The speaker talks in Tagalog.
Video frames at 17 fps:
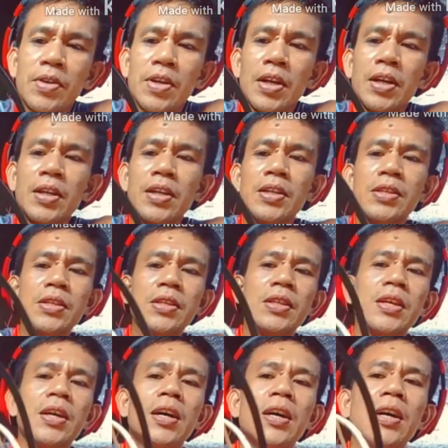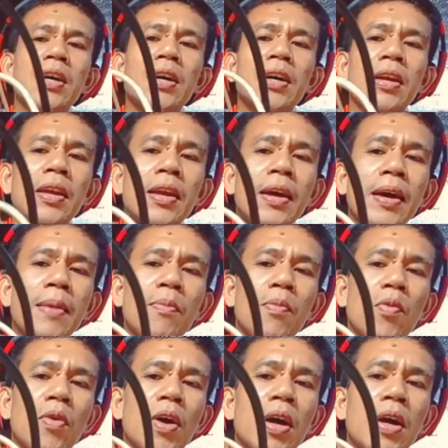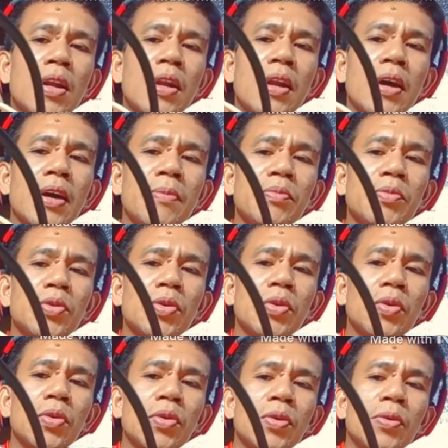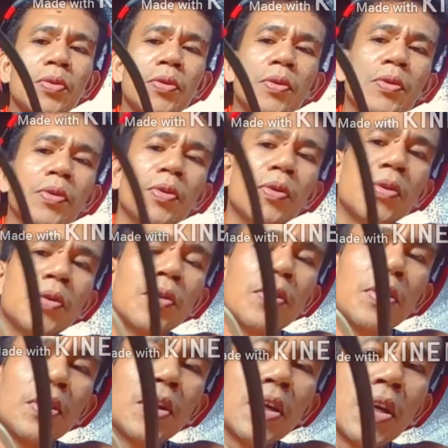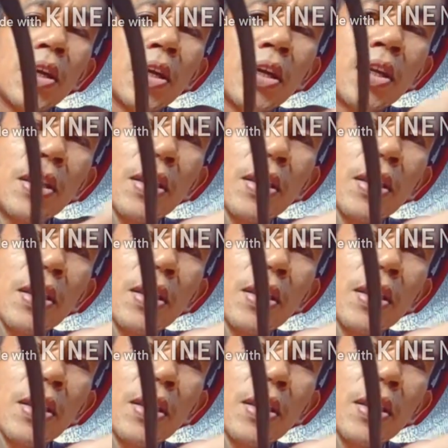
anya kani siya live 1 live 2